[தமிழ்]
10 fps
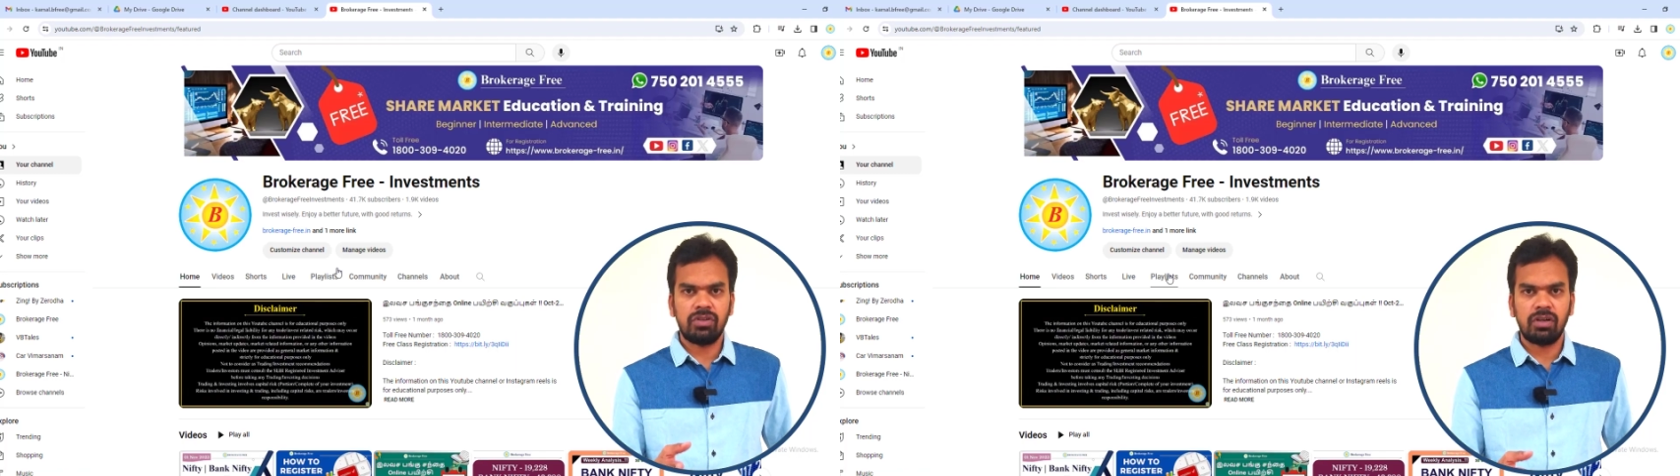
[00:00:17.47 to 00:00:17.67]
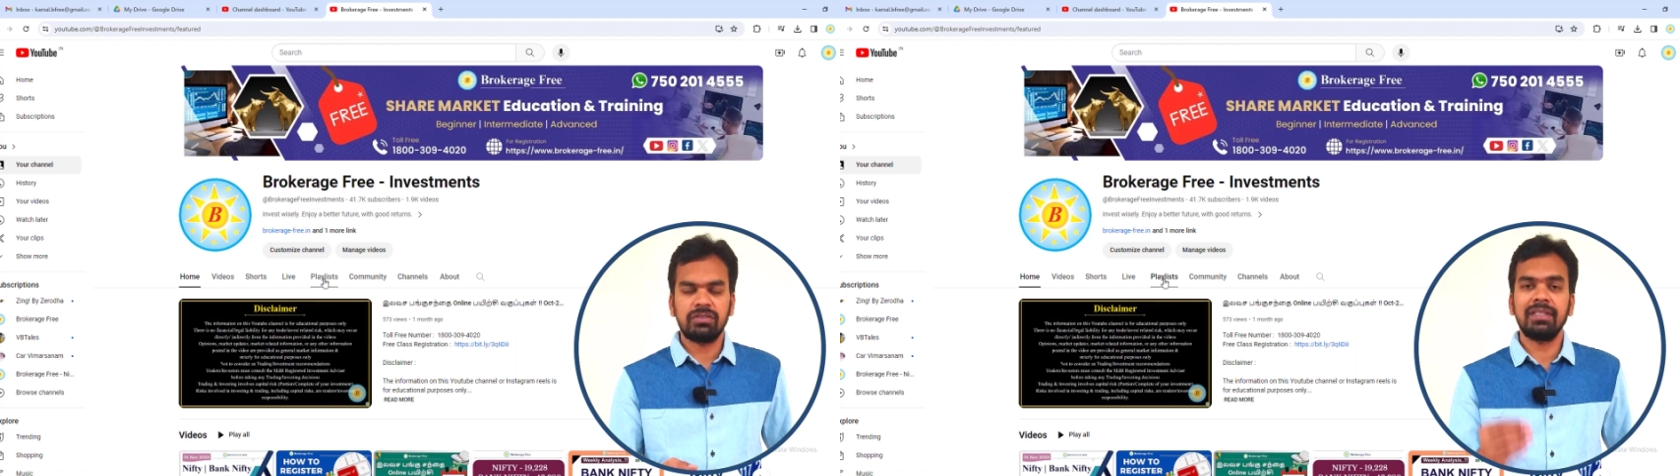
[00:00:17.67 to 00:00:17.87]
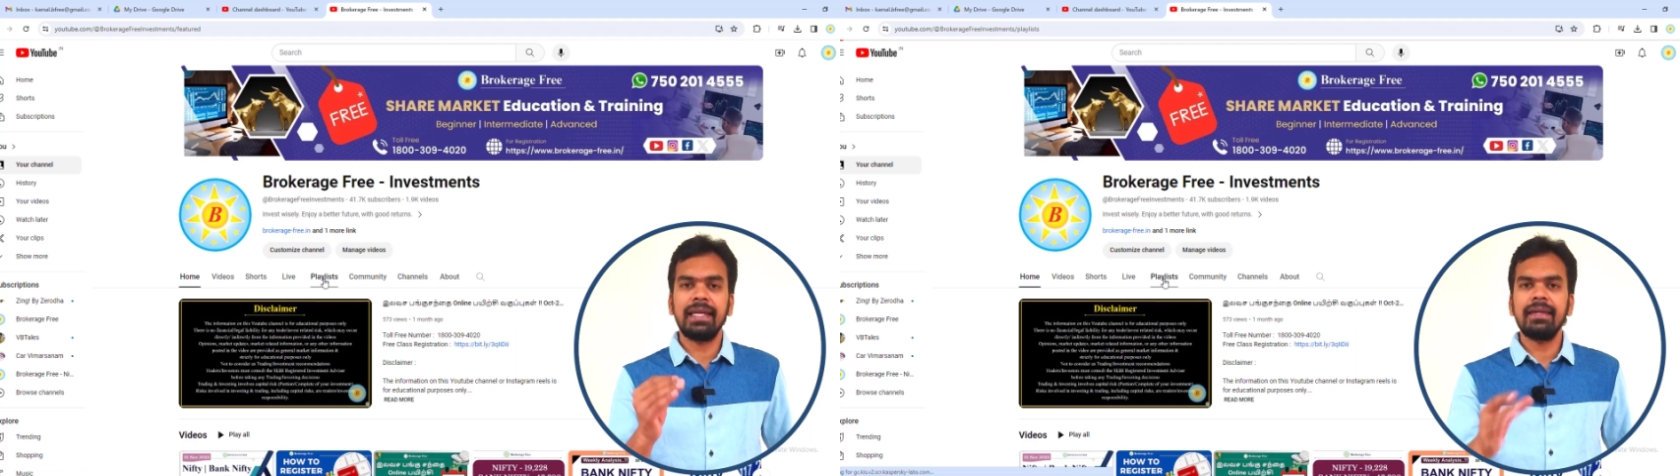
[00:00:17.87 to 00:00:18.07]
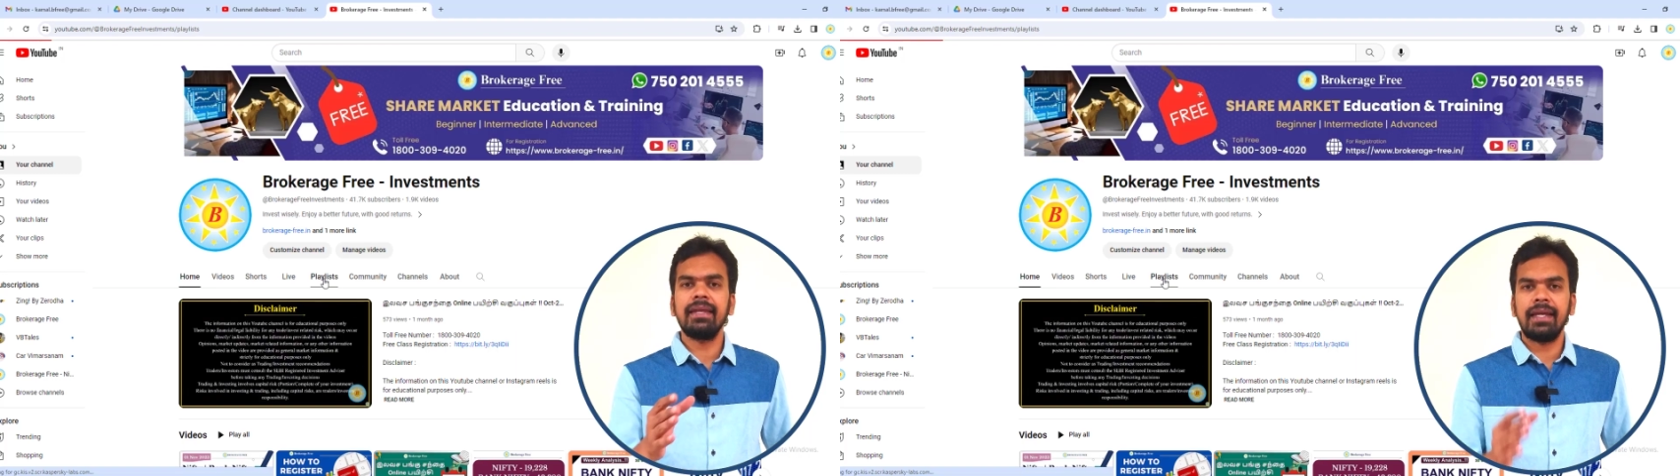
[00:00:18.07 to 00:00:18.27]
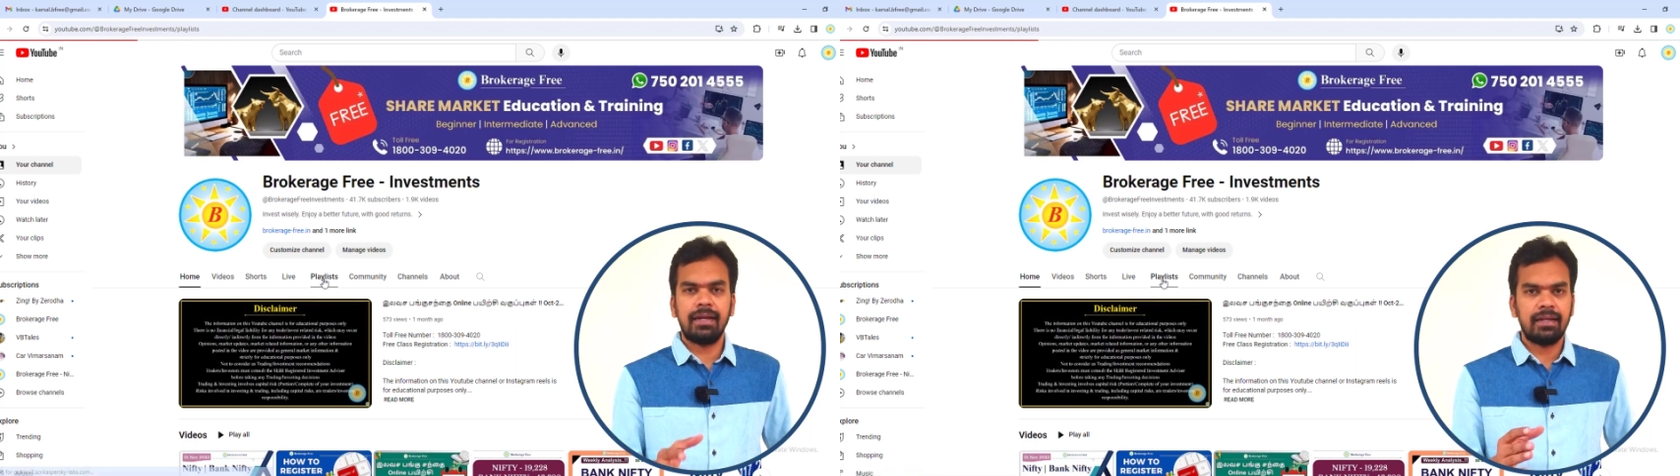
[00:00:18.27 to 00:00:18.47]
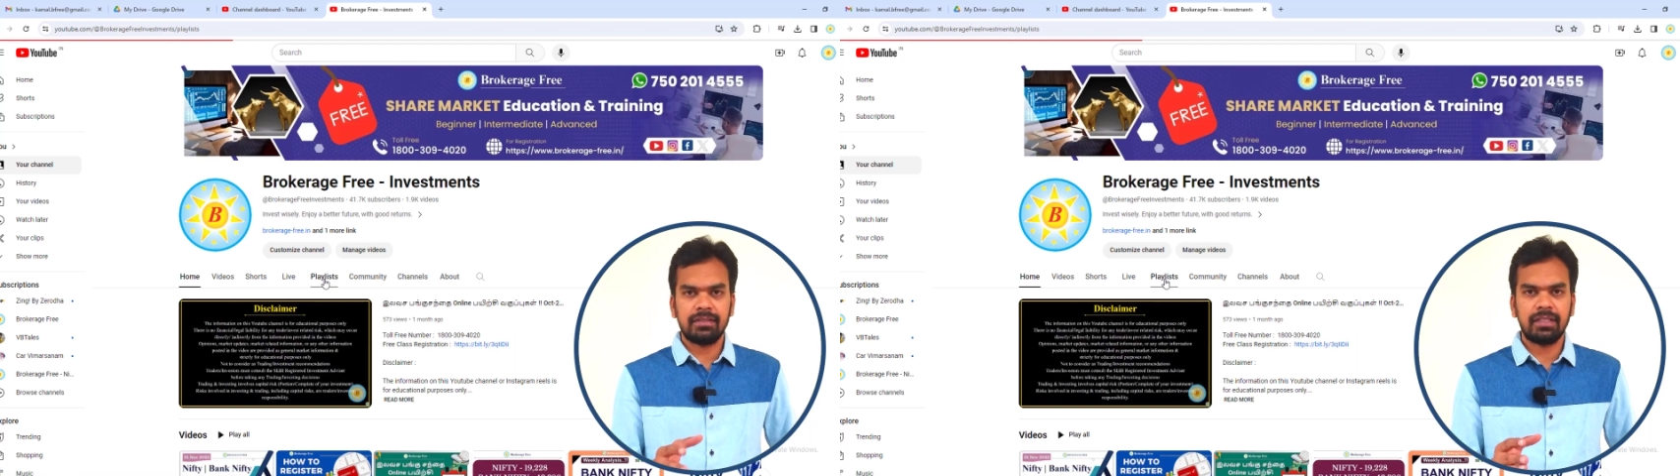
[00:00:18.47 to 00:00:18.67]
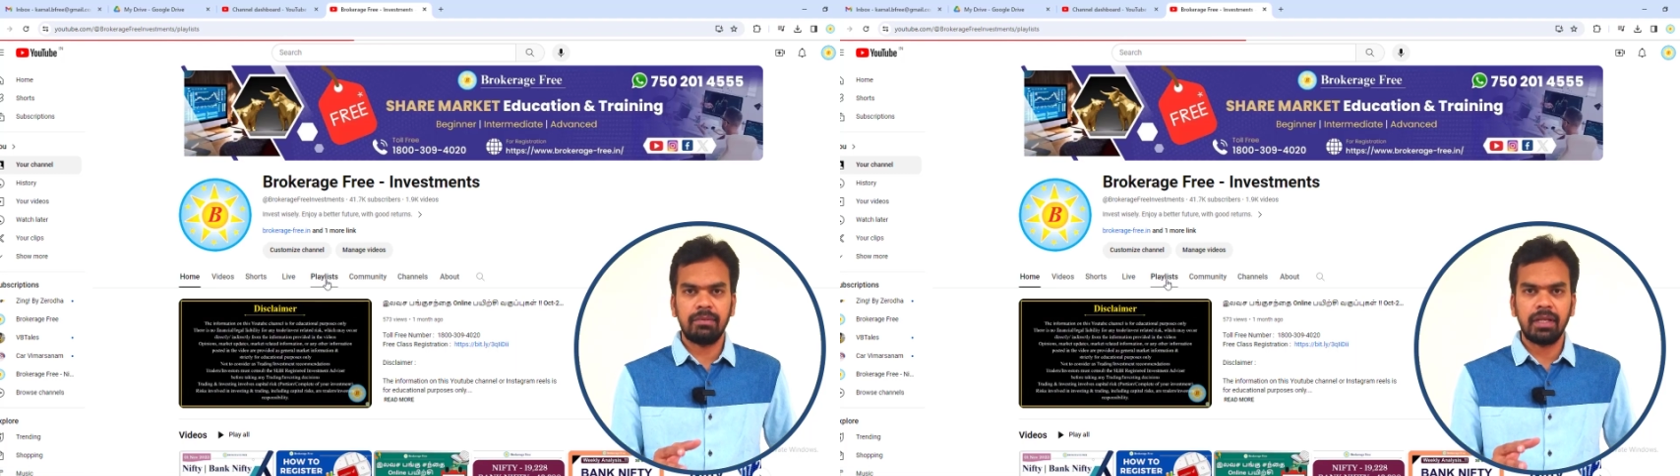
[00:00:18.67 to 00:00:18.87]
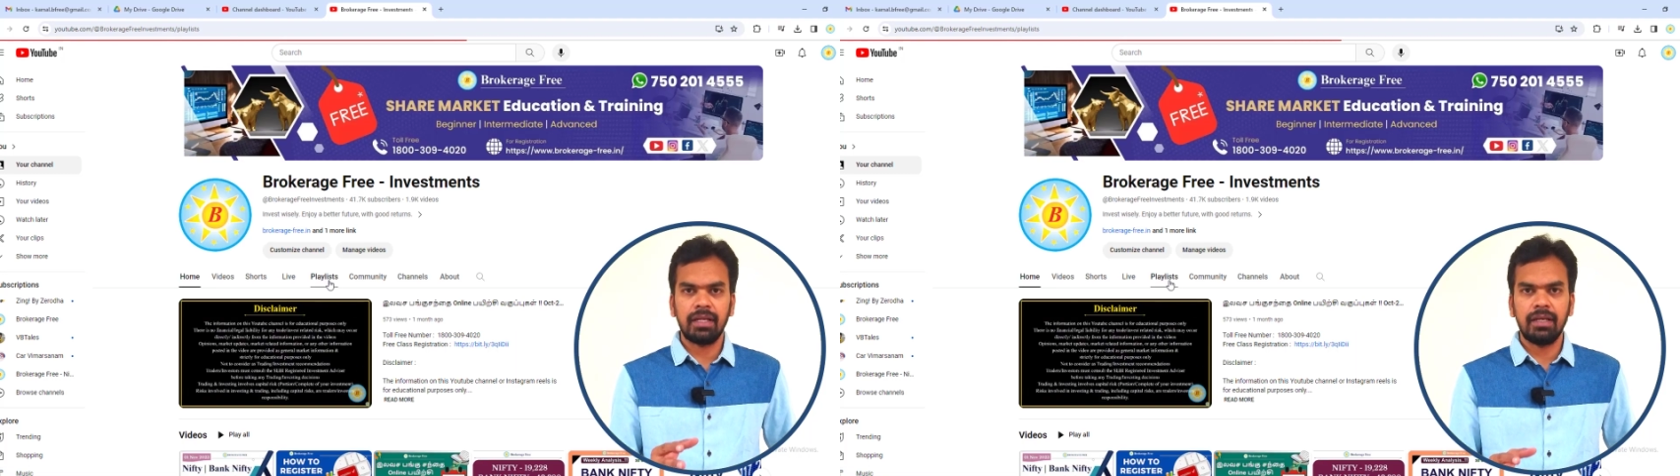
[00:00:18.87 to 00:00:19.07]
ஸ்டாக்ஸு இண்டிகேட்டர்ஸ்க்கு
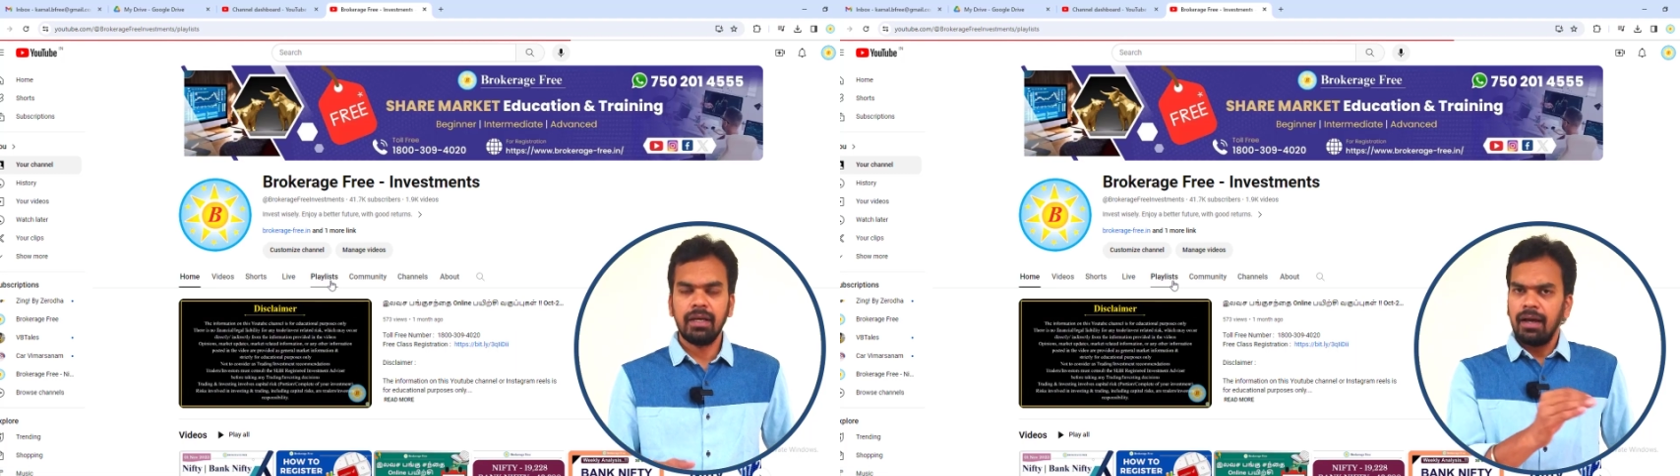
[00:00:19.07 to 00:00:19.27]
அப்படின்னு